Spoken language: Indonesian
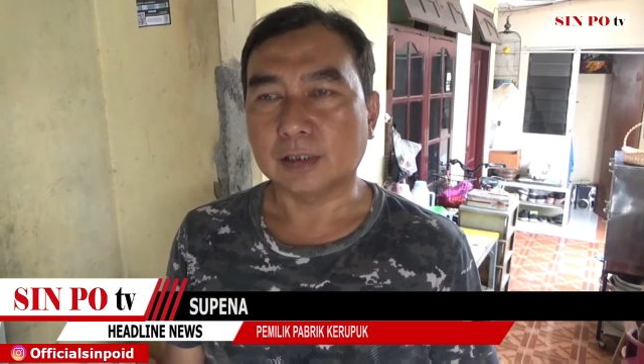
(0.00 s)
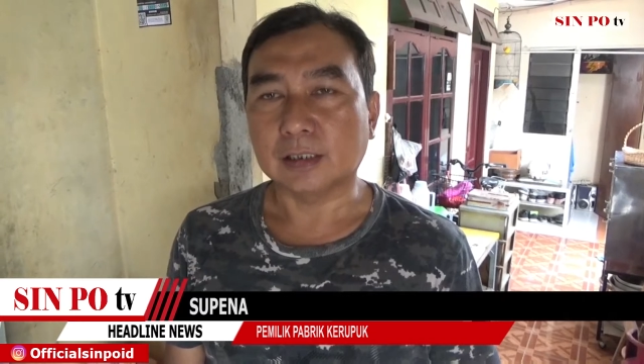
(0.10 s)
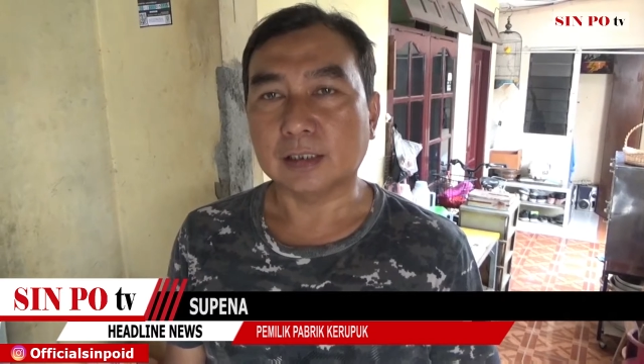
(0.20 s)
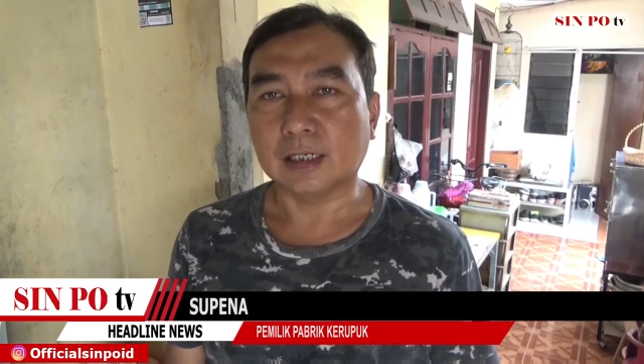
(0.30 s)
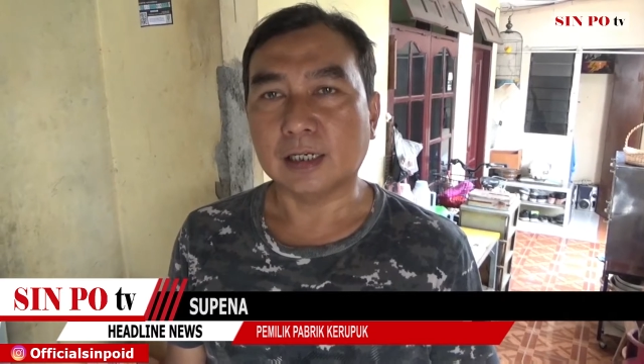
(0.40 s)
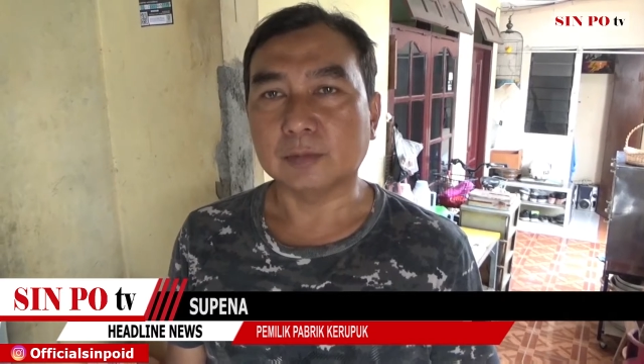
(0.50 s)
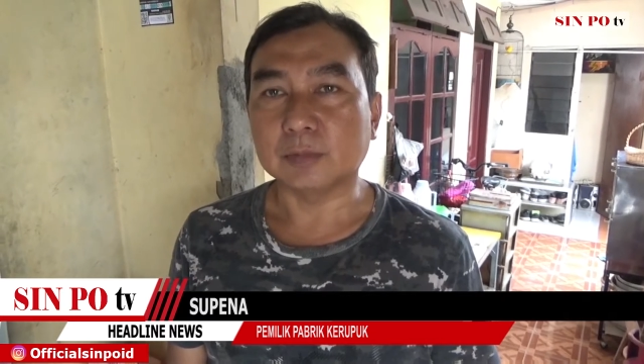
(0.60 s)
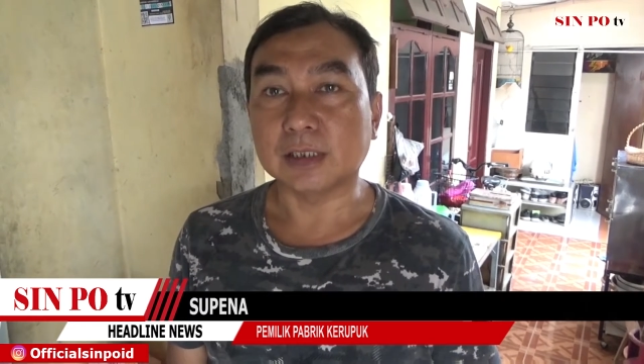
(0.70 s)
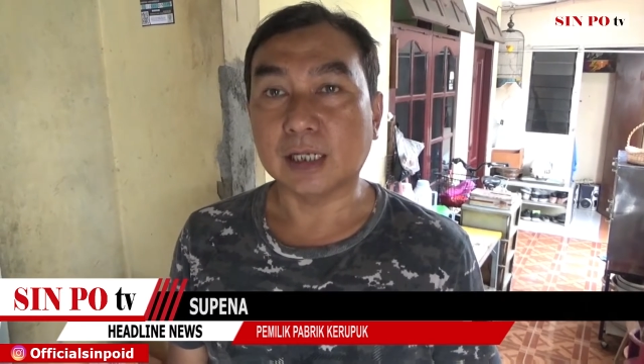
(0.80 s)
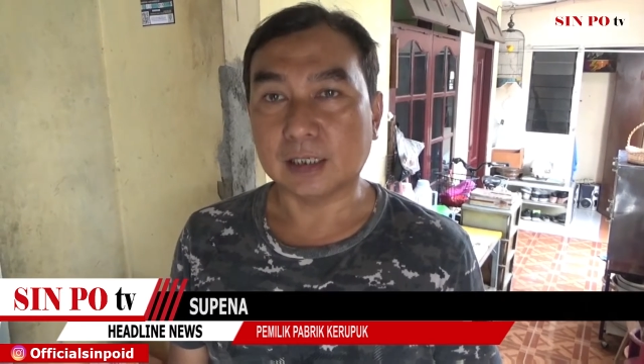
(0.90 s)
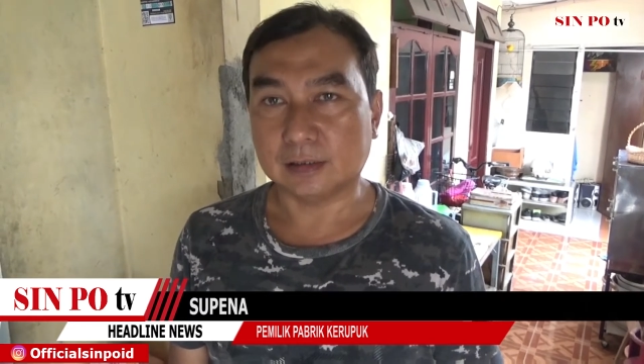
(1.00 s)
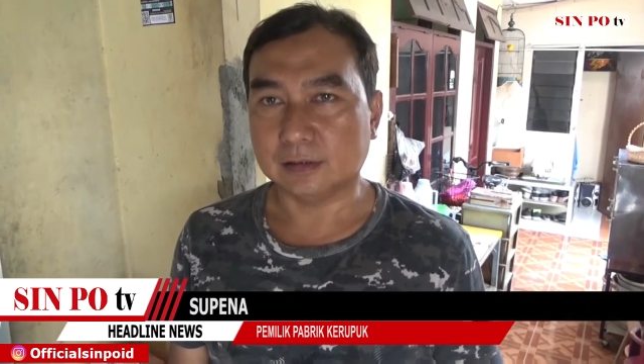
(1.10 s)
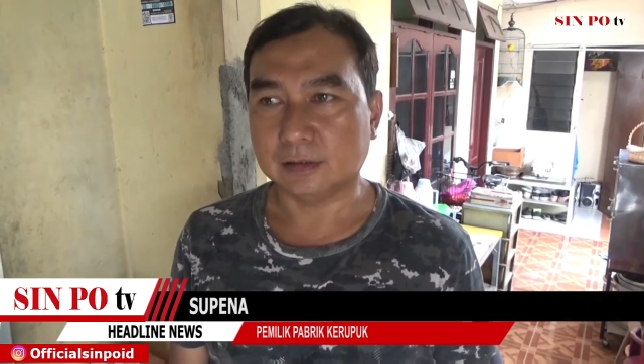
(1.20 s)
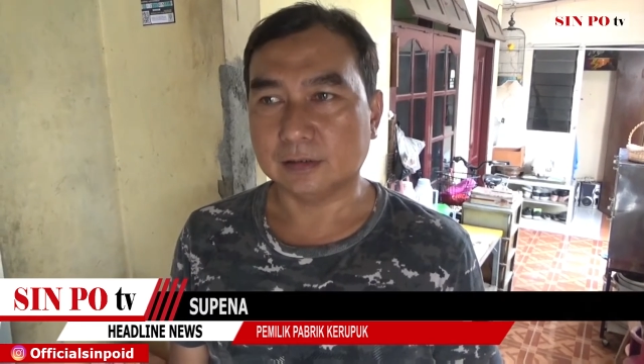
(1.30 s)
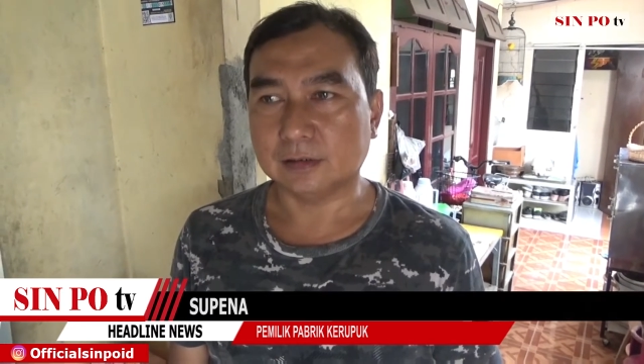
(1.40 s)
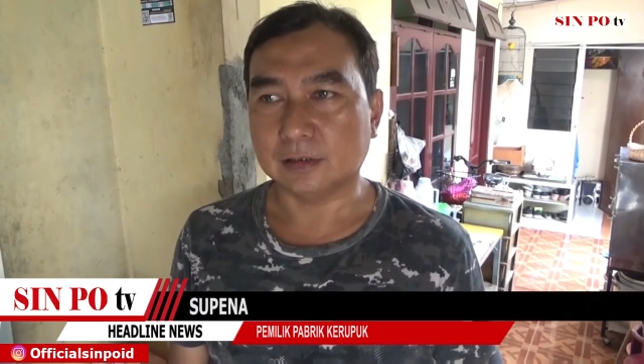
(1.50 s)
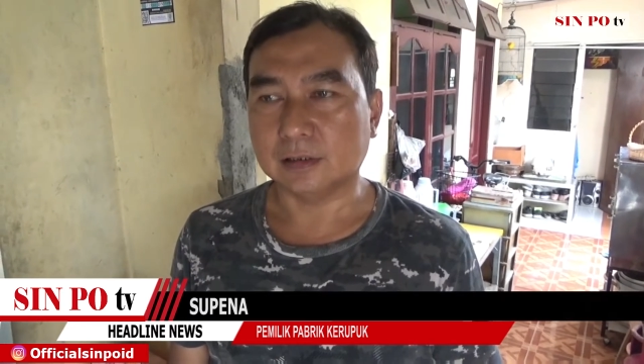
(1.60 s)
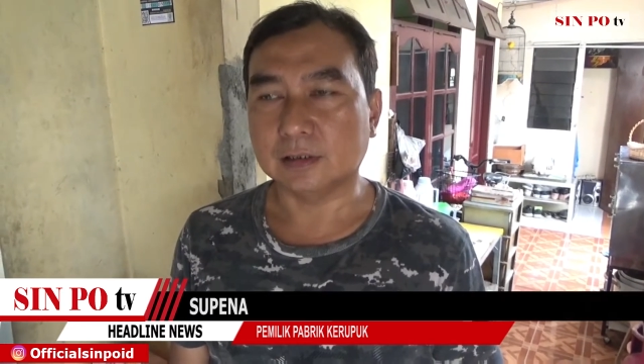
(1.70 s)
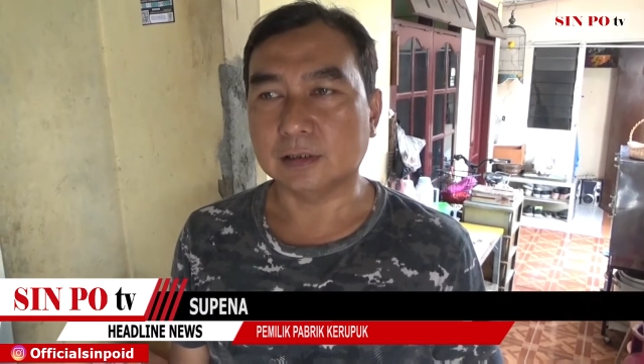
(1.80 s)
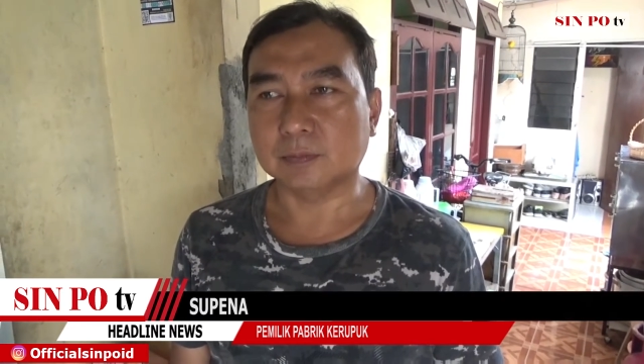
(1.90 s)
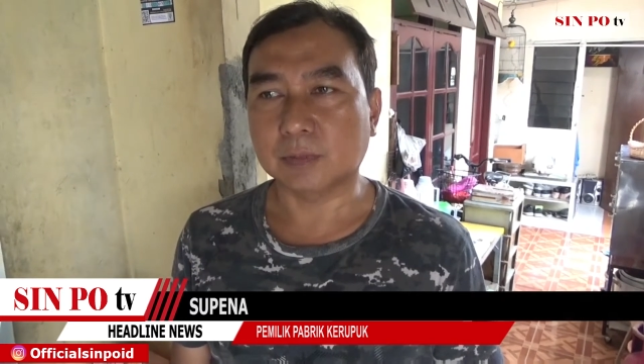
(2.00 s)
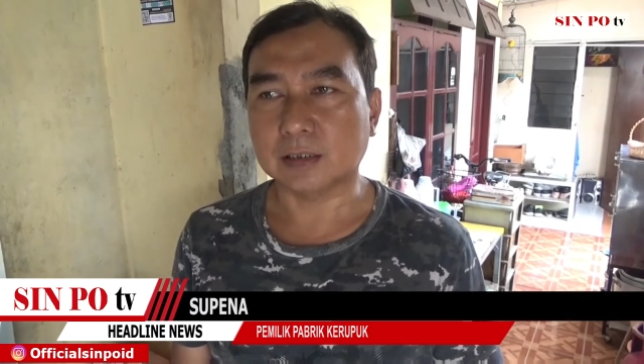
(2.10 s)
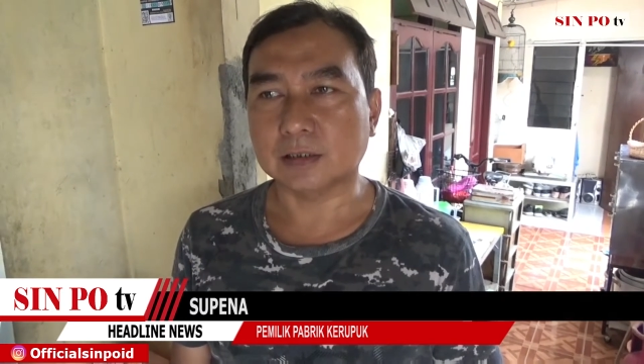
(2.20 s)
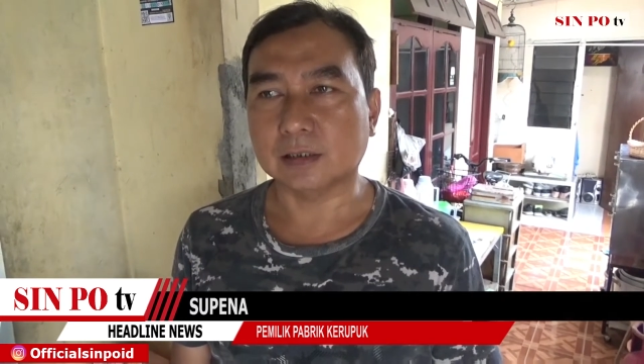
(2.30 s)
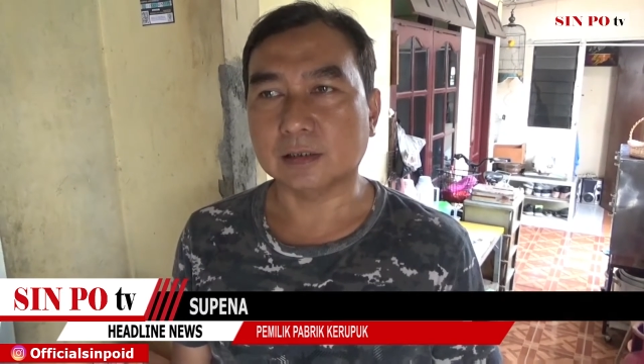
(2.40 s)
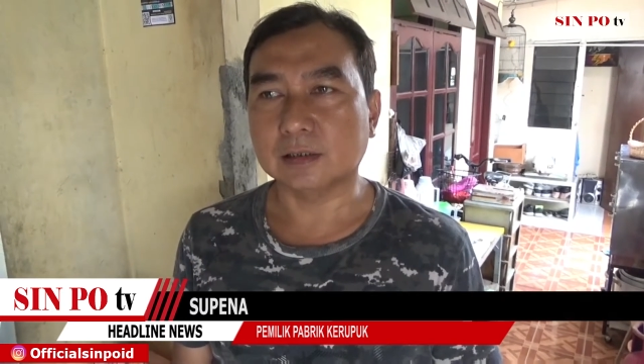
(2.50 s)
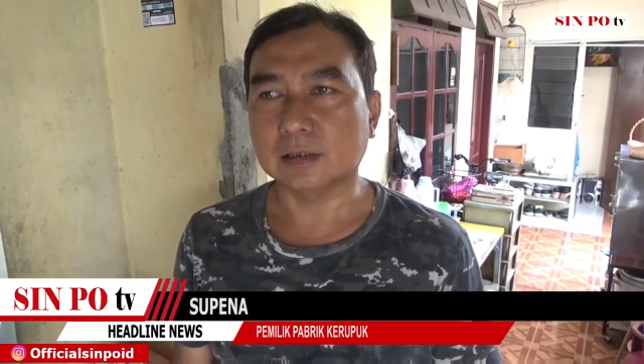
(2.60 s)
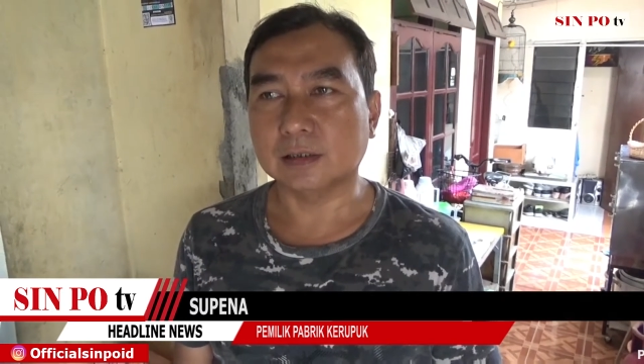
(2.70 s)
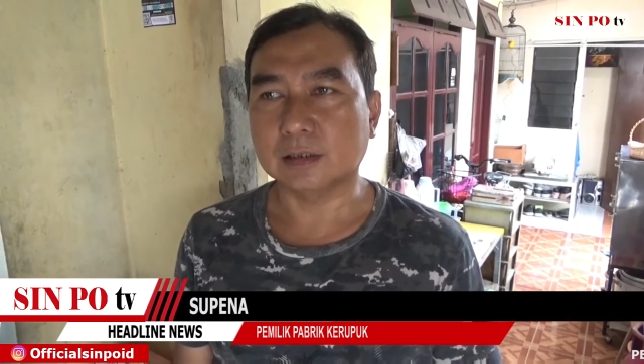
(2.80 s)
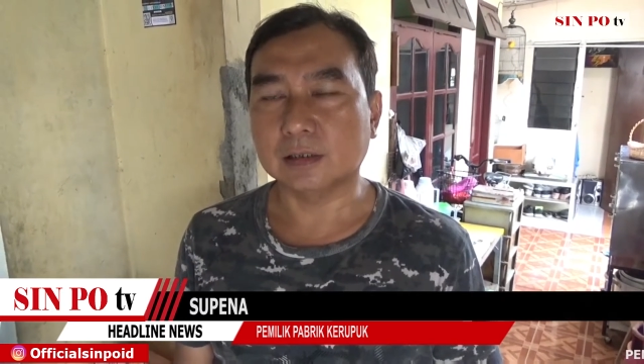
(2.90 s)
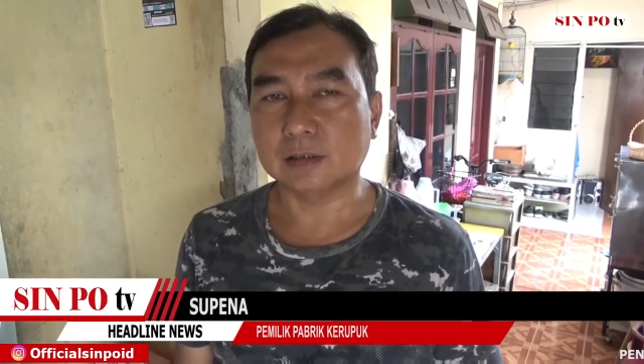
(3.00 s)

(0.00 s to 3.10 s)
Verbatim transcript: karena kelangkaan minyak karena di pasarnya